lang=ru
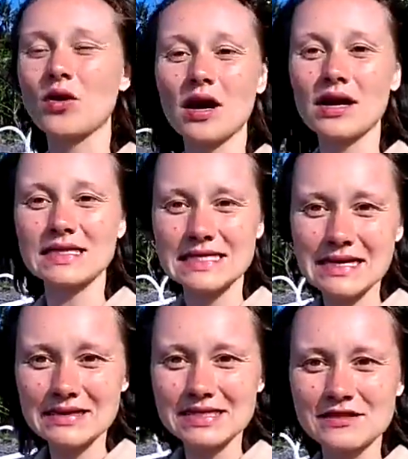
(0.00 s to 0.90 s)
Но, как
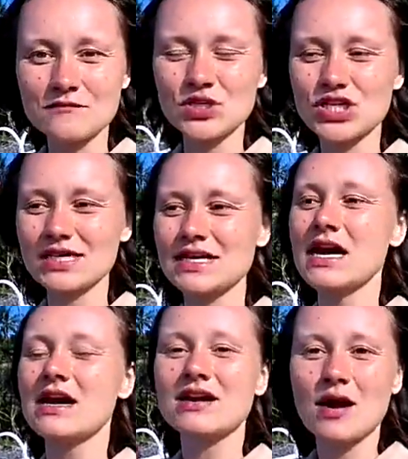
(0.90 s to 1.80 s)
оказалось, совмещать
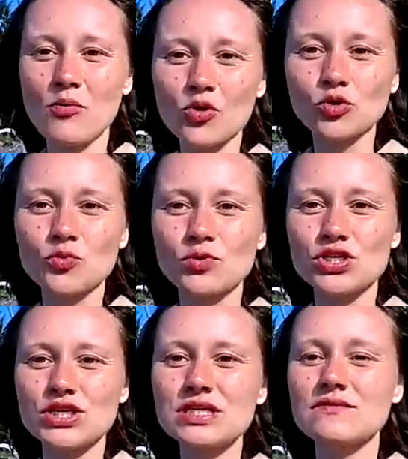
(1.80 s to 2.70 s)
работу и
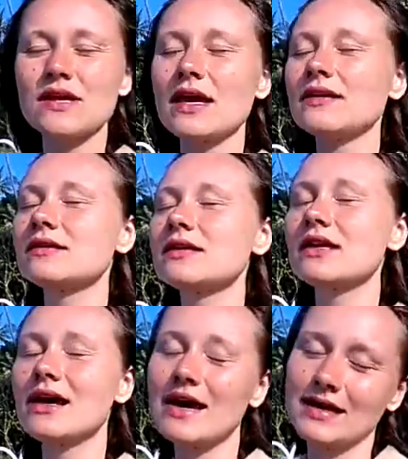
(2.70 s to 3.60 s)
путешествие – это
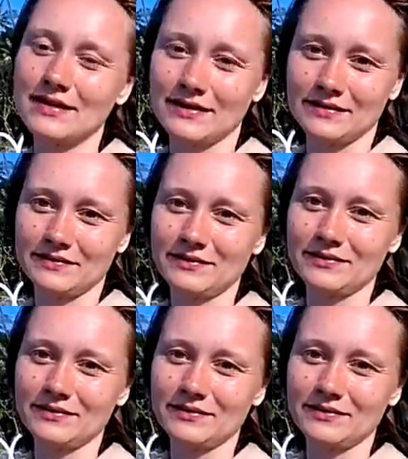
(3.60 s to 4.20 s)
реально.